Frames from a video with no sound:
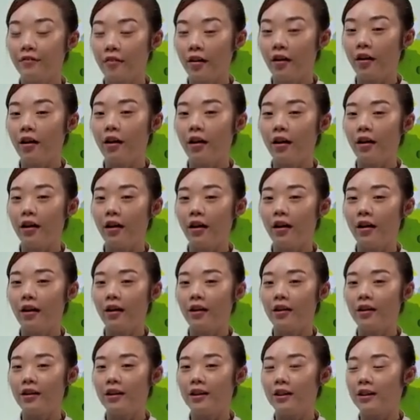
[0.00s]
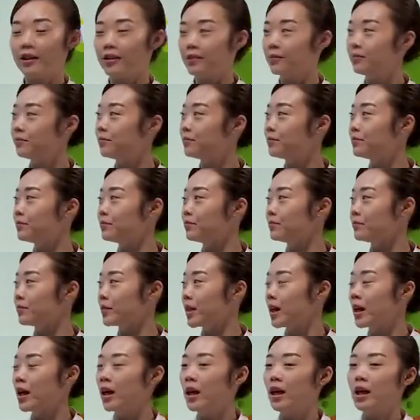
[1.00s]
f，
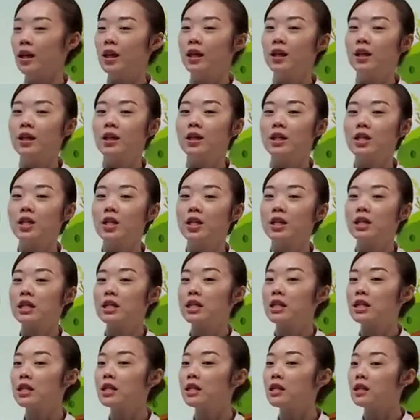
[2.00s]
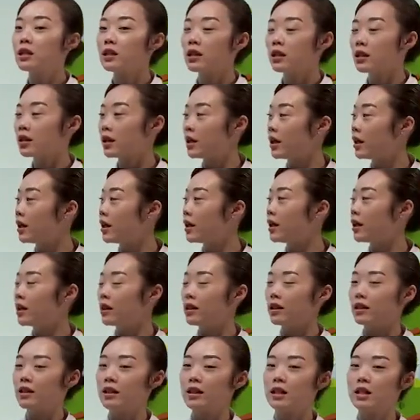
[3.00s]
嗯。 这四个
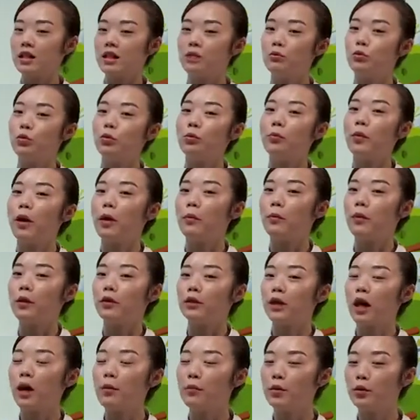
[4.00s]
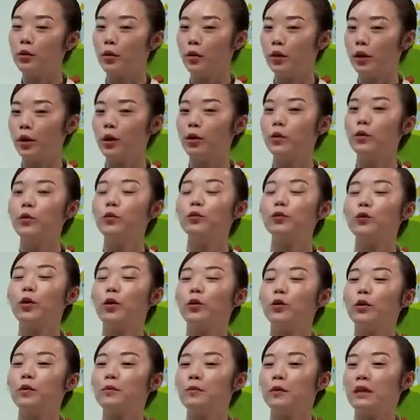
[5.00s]
字母宝宝，它们有一个共
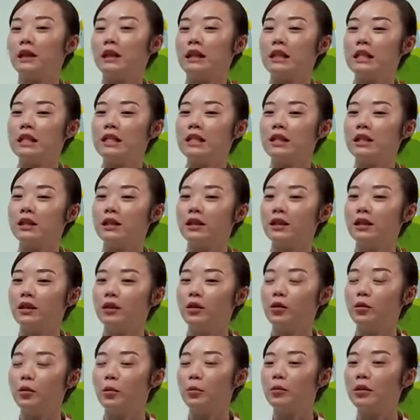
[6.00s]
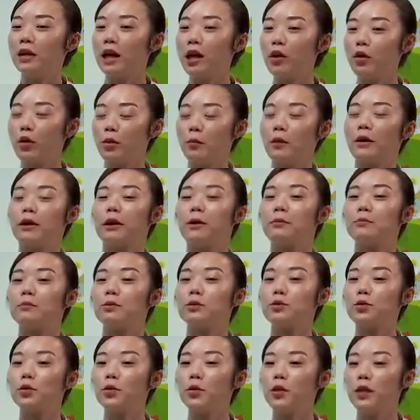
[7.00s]
同的名字，我们待会儿把它
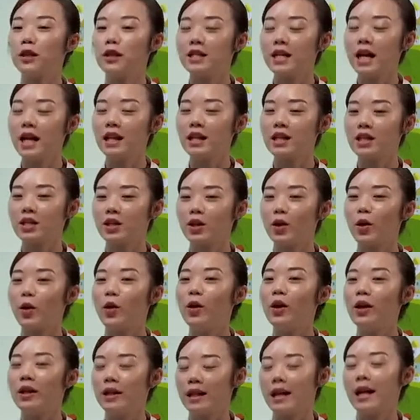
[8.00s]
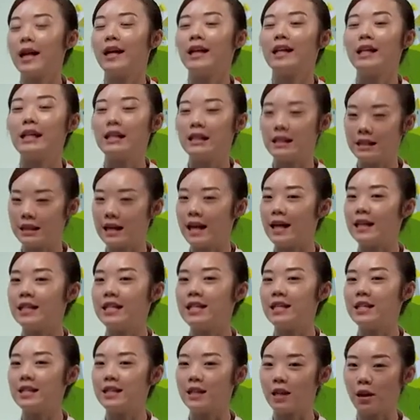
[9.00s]
们送回家的时候，来一起来
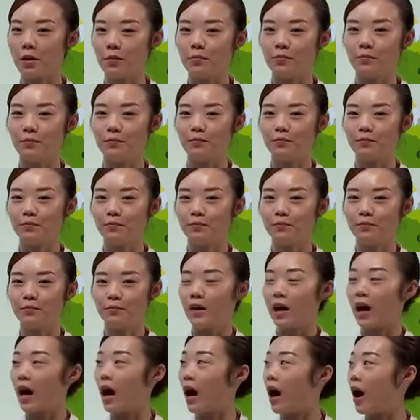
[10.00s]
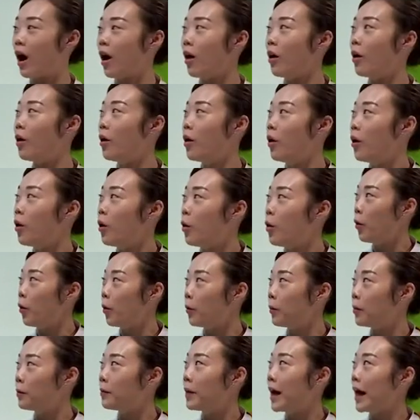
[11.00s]
揭晓。好，
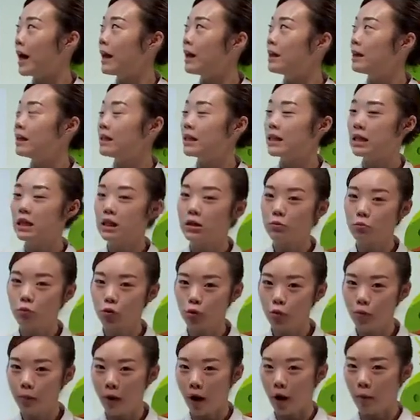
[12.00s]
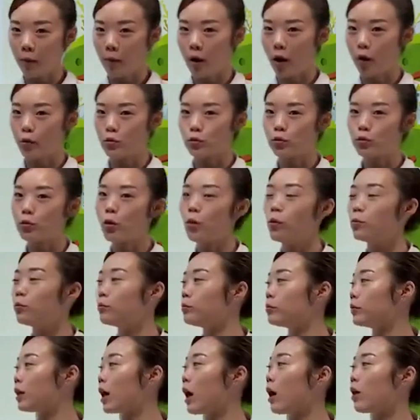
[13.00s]
我们把字母宝宝
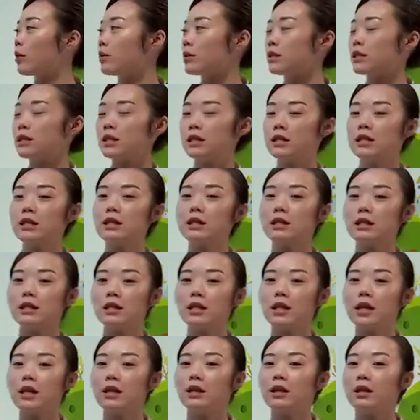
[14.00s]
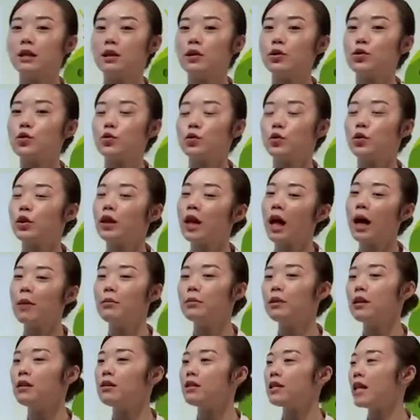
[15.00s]
送到四线格属于
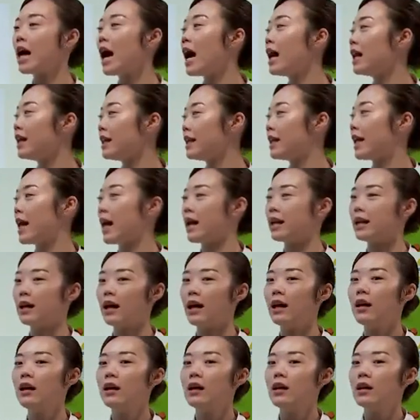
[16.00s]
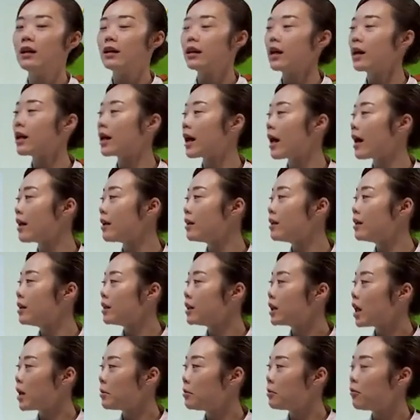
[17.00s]
他们的家里来了，看看
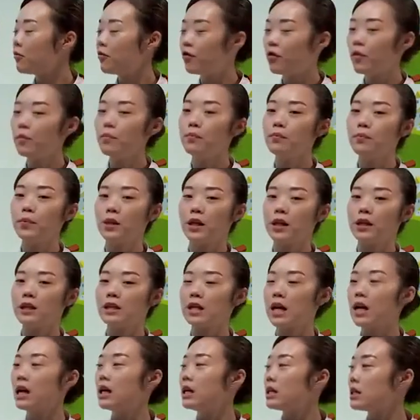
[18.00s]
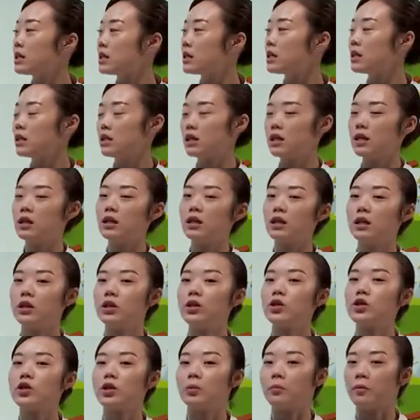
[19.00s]
它们分别在四线格
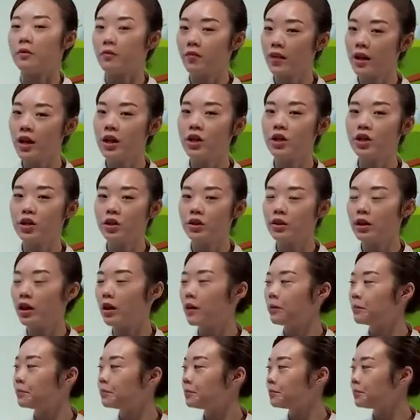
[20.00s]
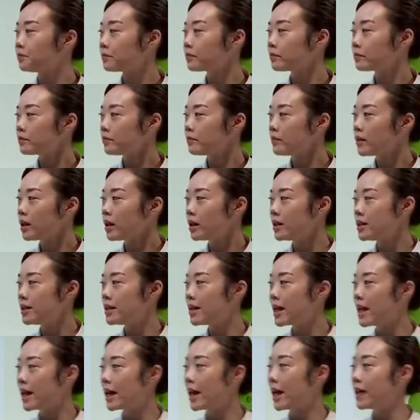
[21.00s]
的什么位置呢？
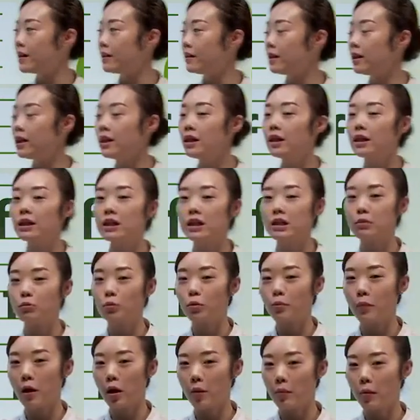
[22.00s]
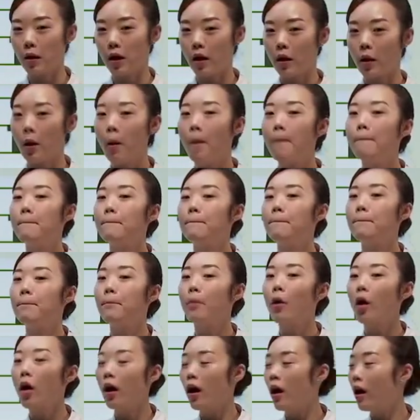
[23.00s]
先来看第一个字母宝宝
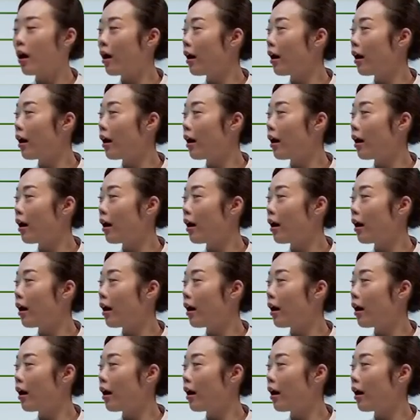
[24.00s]
，b，